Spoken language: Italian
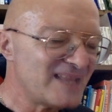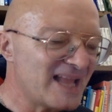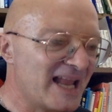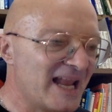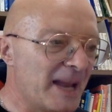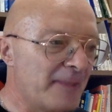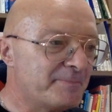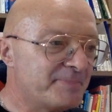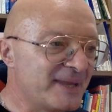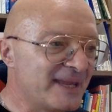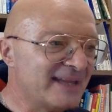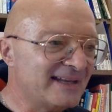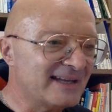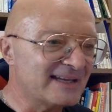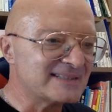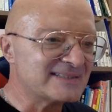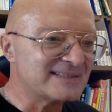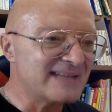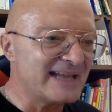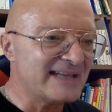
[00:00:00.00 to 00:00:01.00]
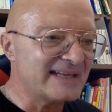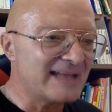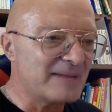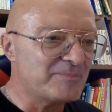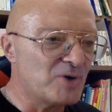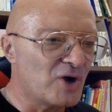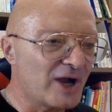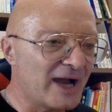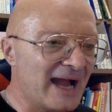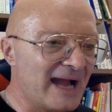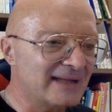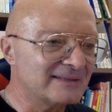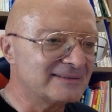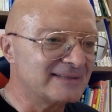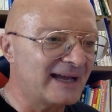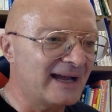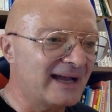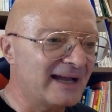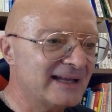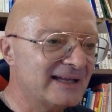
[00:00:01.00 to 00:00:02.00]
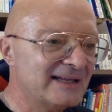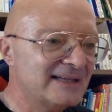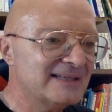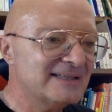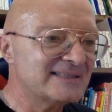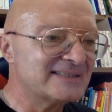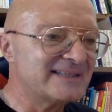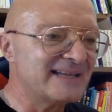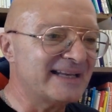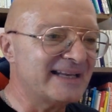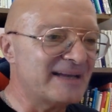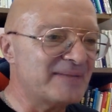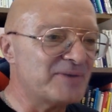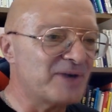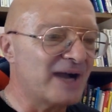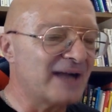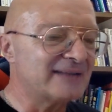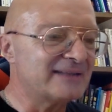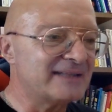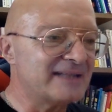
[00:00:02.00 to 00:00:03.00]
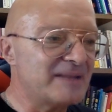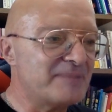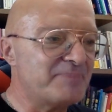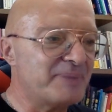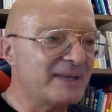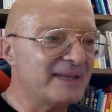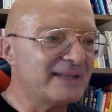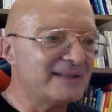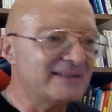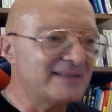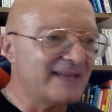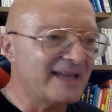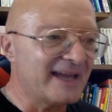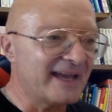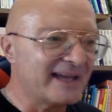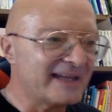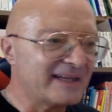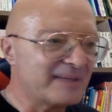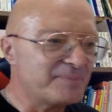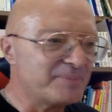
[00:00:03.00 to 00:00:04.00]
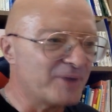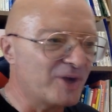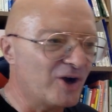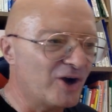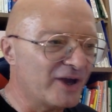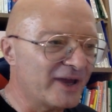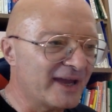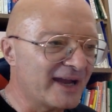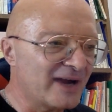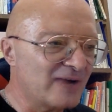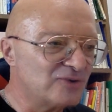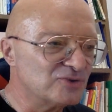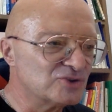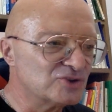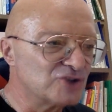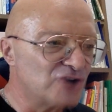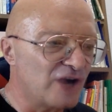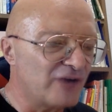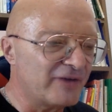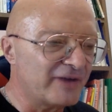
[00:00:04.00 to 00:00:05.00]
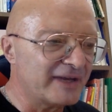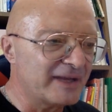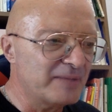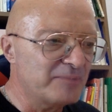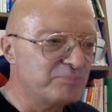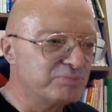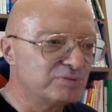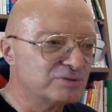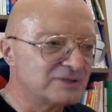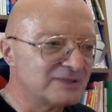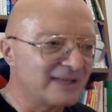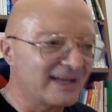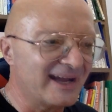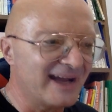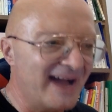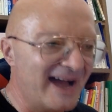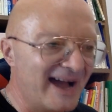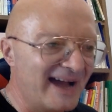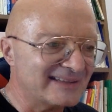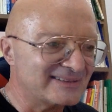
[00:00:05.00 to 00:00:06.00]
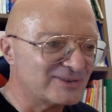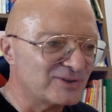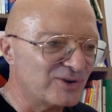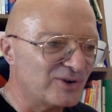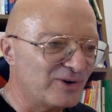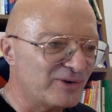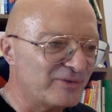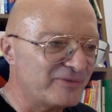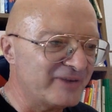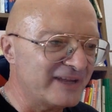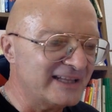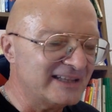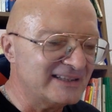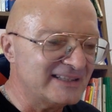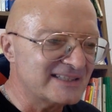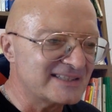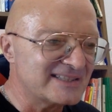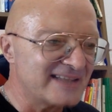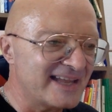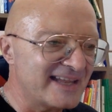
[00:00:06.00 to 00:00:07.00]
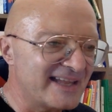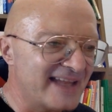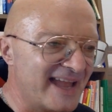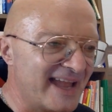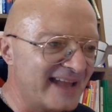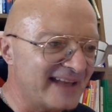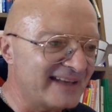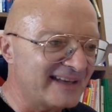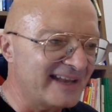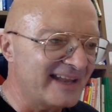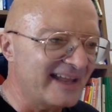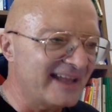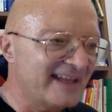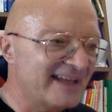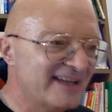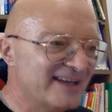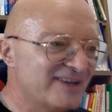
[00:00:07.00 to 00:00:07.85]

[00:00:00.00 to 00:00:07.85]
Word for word: la Pina si è innamorata si è innamorata del panettiere che però era un giovane butterato, 26enne,